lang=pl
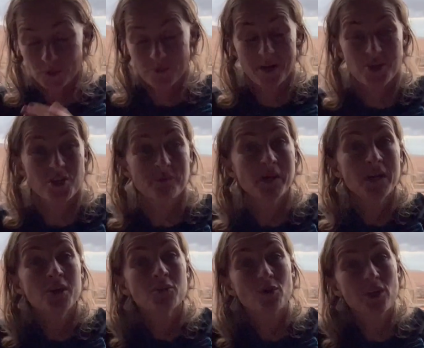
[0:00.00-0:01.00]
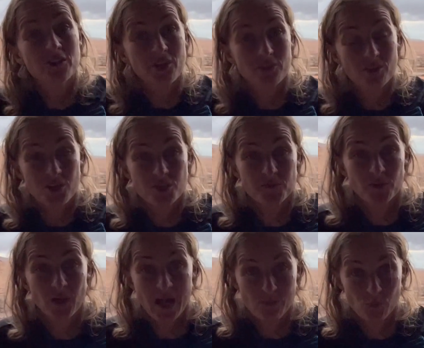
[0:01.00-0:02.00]
przepraszam, które ten rozwój
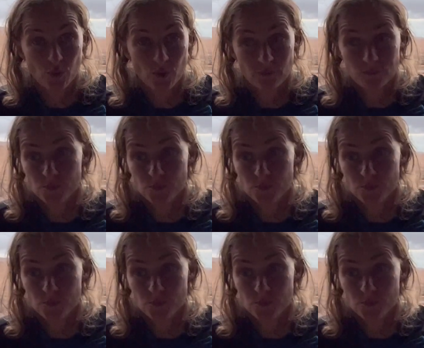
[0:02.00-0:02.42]
hamują,